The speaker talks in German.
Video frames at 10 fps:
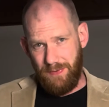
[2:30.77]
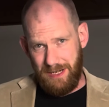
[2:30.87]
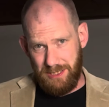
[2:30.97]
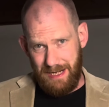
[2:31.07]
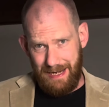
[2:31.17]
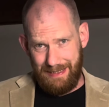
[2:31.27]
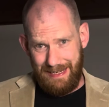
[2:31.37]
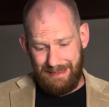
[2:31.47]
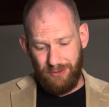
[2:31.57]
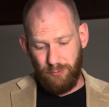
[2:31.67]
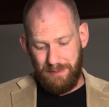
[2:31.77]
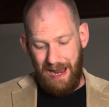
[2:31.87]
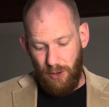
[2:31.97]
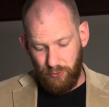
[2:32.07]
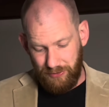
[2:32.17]
falschen Lehre geht es um die
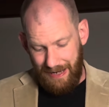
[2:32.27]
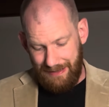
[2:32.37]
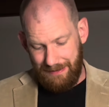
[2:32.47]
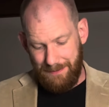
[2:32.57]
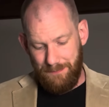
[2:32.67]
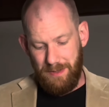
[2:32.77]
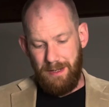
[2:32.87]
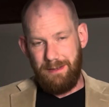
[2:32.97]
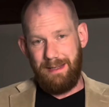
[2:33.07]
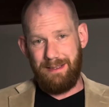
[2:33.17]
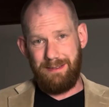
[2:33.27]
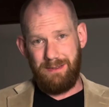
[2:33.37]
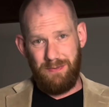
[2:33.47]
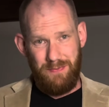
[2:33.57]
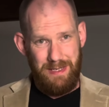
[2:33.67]
Aussage,
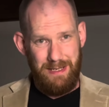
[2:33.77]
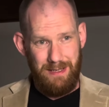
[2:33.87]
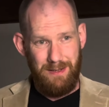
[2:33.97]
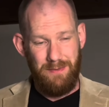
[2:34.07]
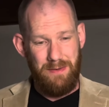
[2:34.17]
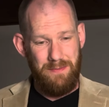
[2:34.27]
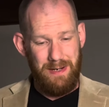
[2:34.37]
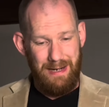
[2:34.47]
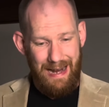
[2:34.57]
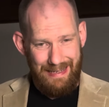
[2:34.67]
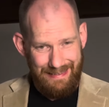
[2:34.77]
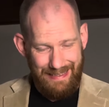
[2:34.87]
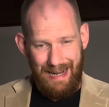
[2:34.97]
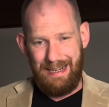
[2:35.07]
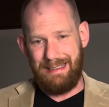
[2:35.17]
dass wir, wenn wir eine
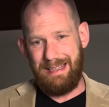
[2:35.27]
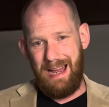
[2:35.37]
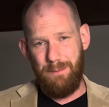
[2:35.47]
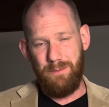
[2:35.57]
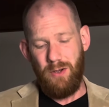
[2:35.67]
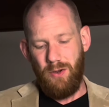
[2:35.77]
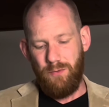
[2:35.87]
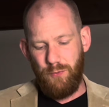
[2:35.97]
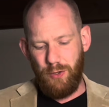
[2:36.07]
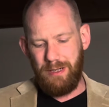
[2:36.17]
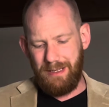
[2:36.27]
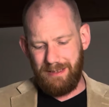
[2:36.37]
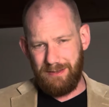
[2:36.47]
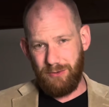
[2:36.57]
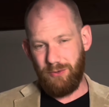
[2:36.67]
Krankheit haben, für
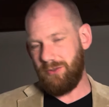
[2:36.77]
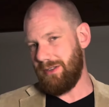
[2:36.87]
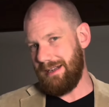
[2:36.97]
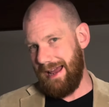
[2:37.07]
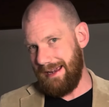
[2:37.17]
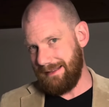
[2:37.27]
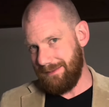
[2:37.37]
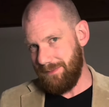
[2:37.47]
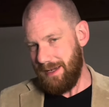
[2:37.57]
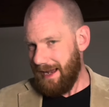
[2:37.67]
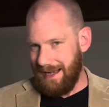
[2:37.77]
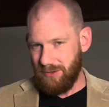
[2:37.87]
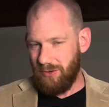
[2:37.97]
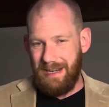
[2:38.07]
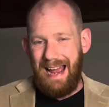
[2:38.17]
Christus leiden.
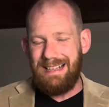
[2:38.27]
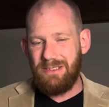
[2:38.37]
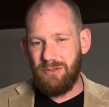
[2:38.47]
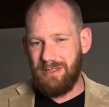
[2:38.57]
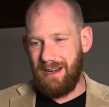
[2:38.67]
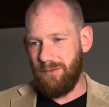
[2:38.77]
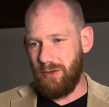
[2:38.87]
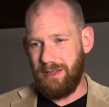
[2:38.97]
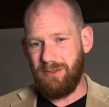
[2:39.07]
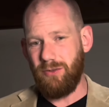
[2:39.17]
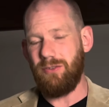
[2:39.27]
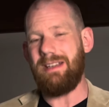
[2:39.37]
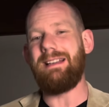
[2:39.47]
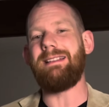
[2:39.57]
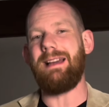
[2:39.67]
Also leiden sozusagen für Christus
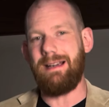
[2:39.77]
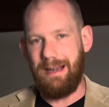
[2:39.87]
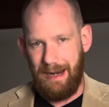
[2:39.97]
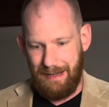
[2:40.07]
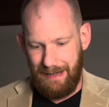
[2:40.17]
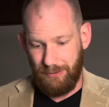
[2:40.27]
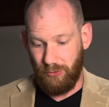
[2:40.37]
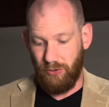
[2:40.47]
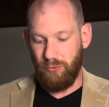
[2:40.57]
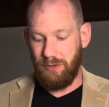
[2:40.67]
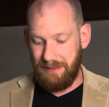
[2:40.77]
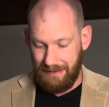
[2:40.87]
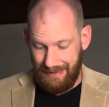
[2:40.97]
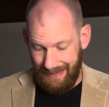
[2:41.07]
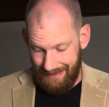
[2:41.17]
in der Krankheit oder durch
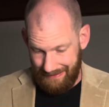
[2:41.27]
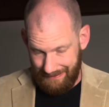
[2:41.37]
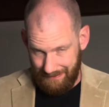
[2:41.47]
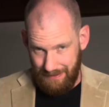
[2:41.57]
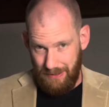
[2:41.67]
die Krankheit.